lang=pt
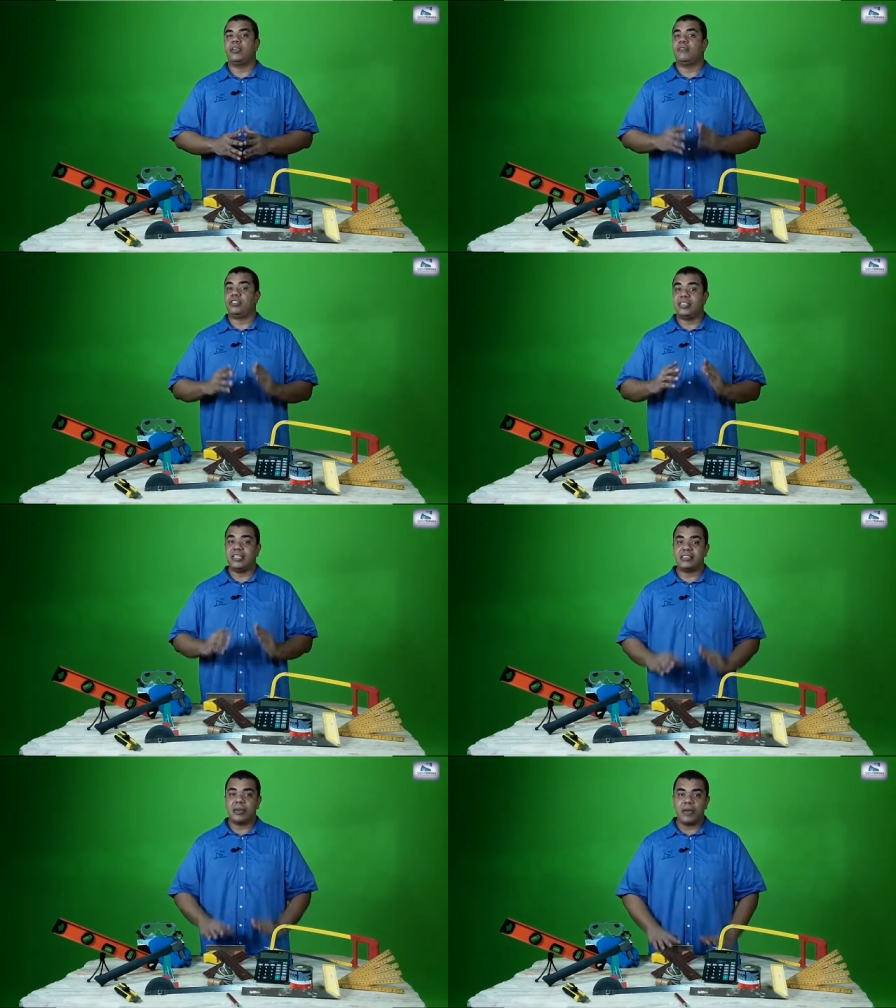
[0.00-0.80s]
E você
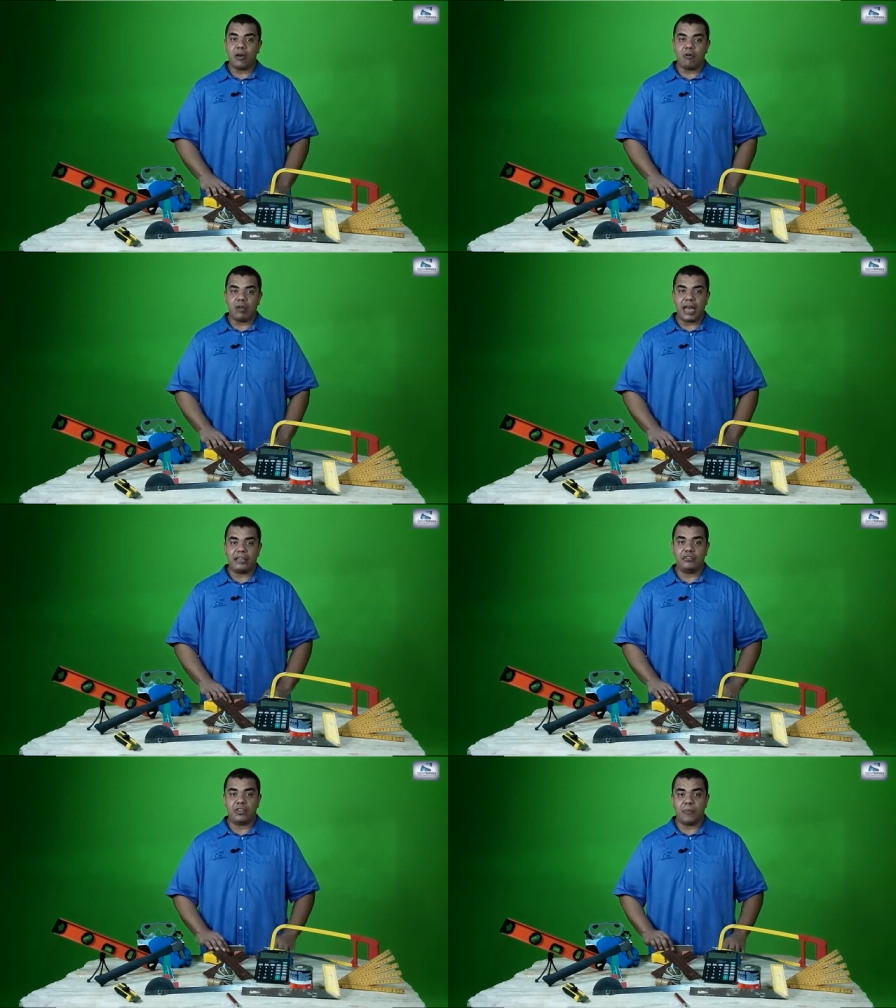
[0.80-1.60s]
tem que saber calcular
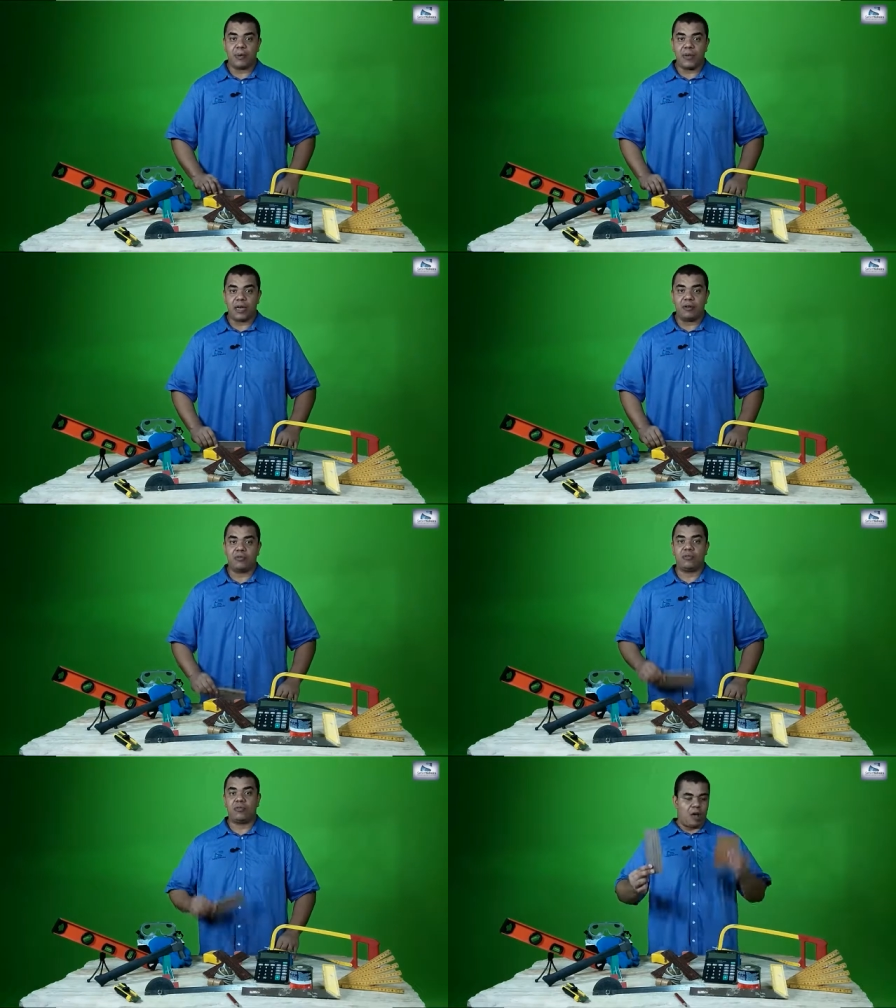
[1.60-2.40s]
isso. Então,
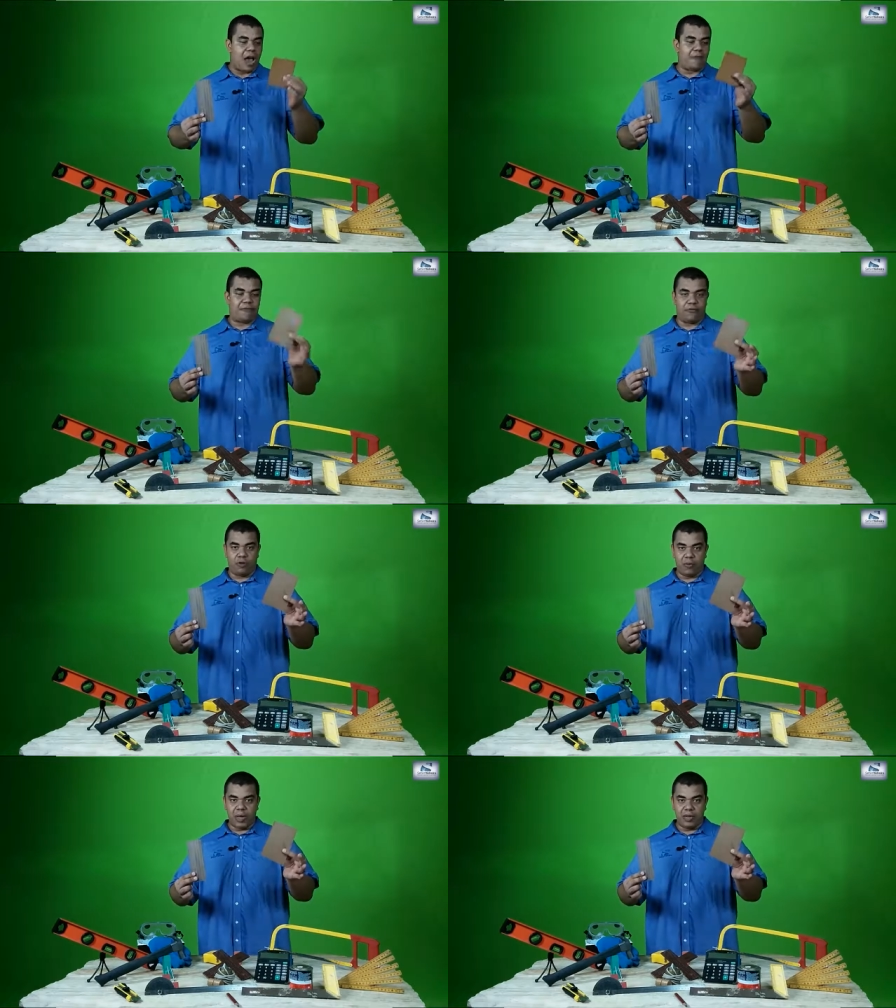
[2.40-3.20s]
primeiro, a
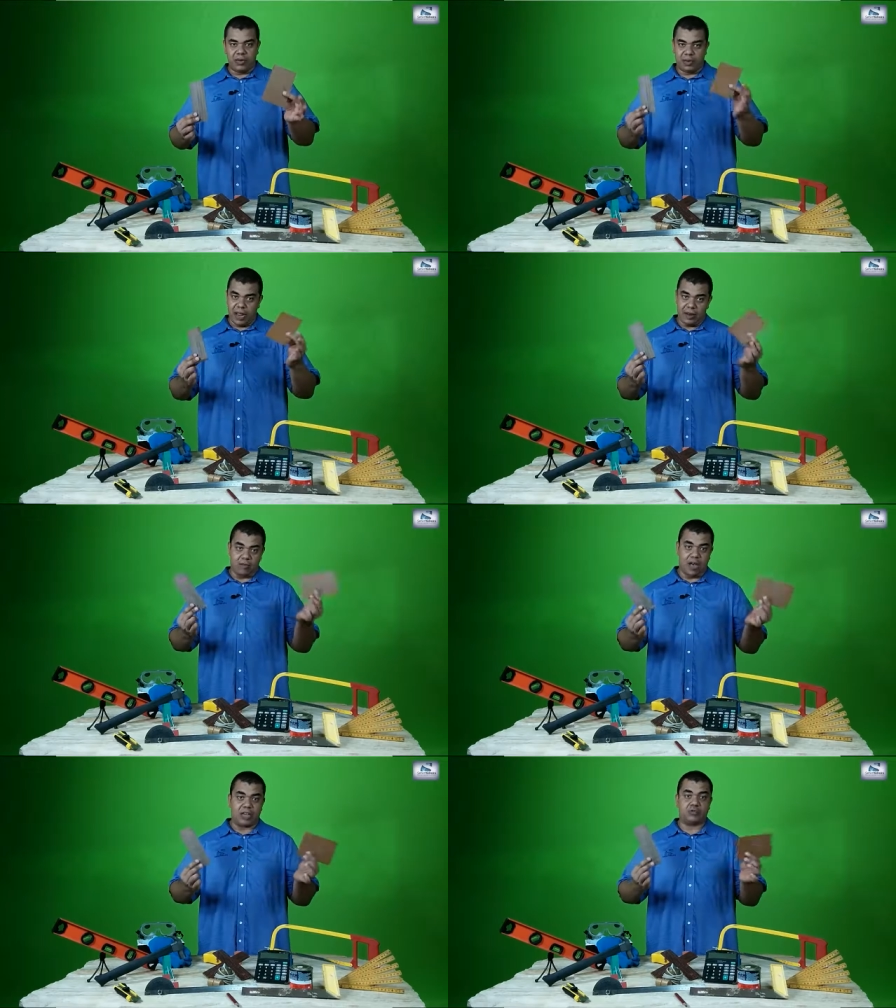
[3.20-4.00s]
forma, né,
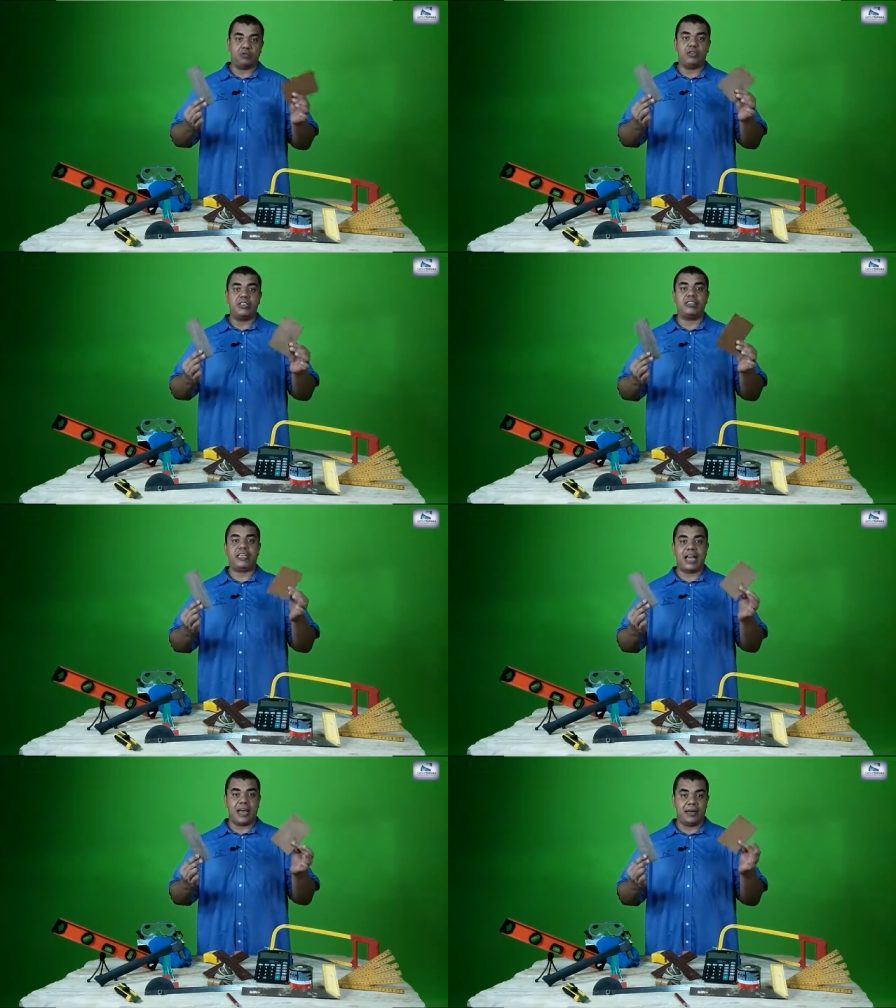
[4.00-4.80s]
no caso, o que
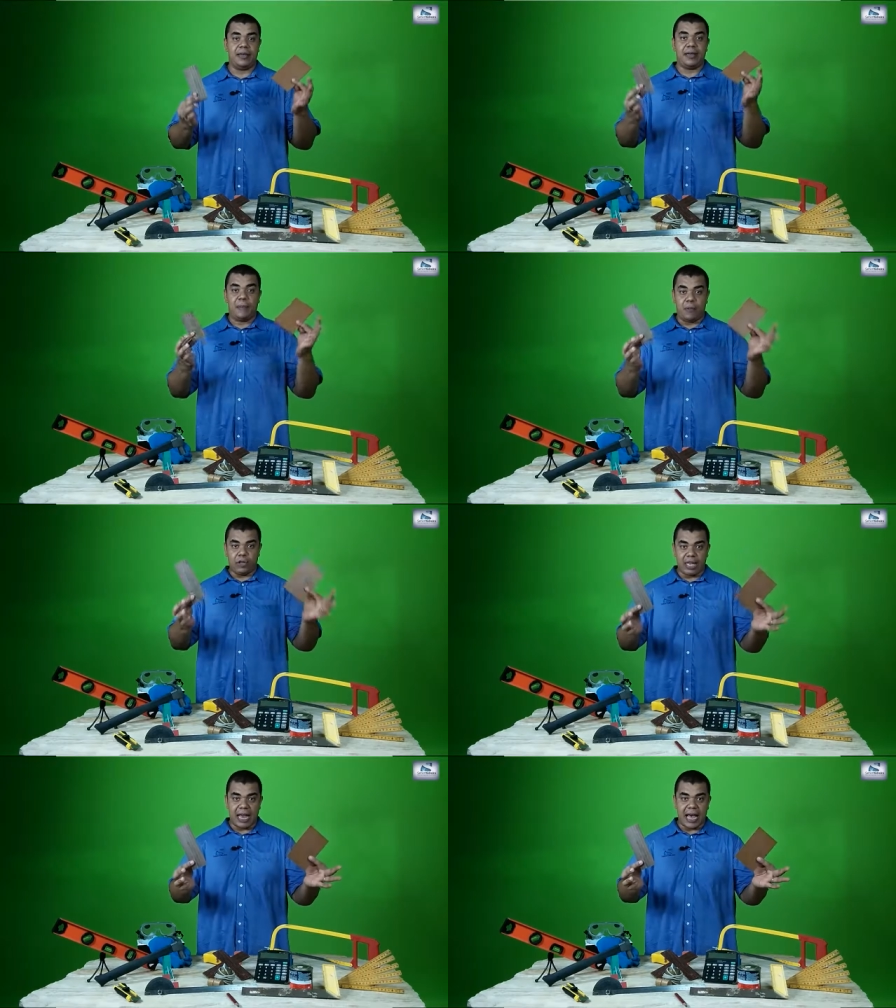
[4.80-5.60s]
será
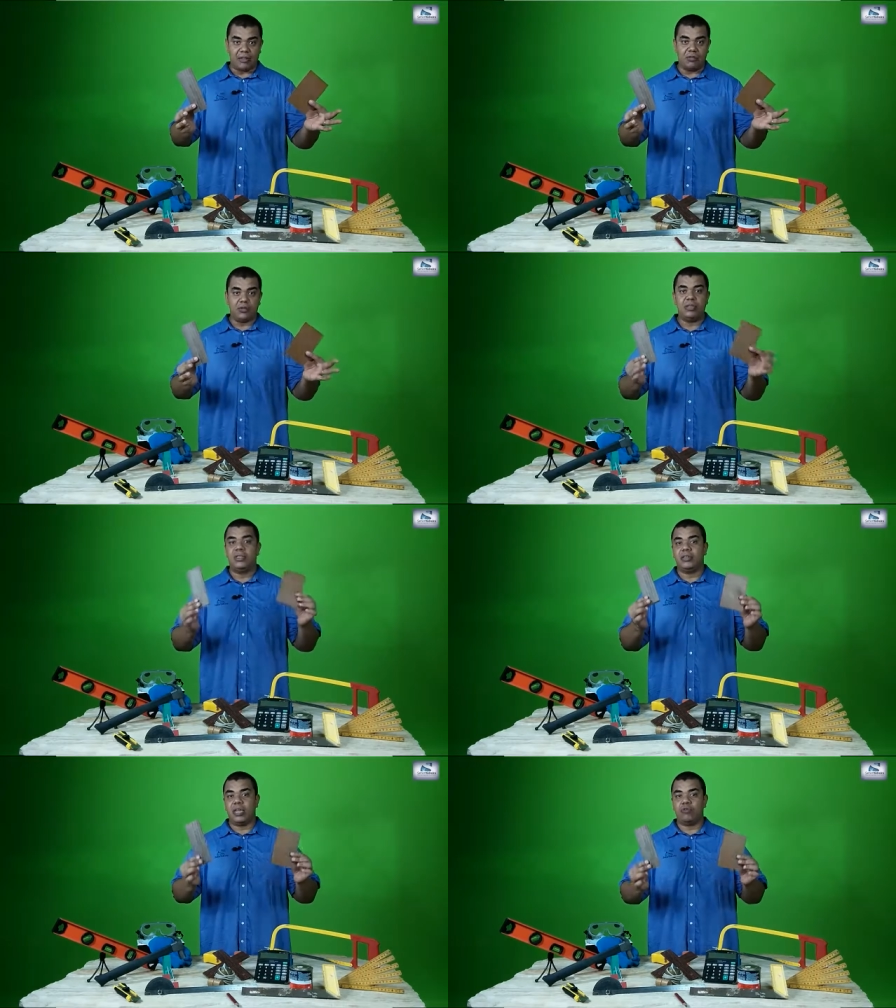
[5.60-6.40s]
modelado,
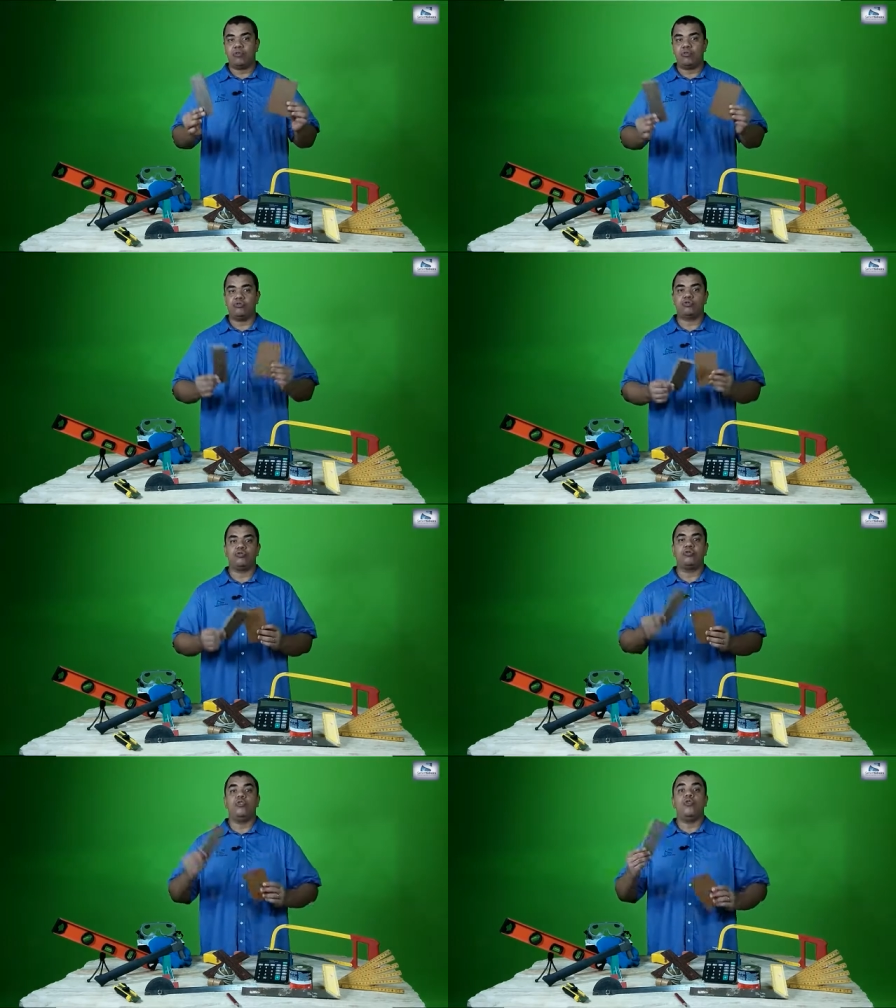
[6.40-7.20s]
tem um custo.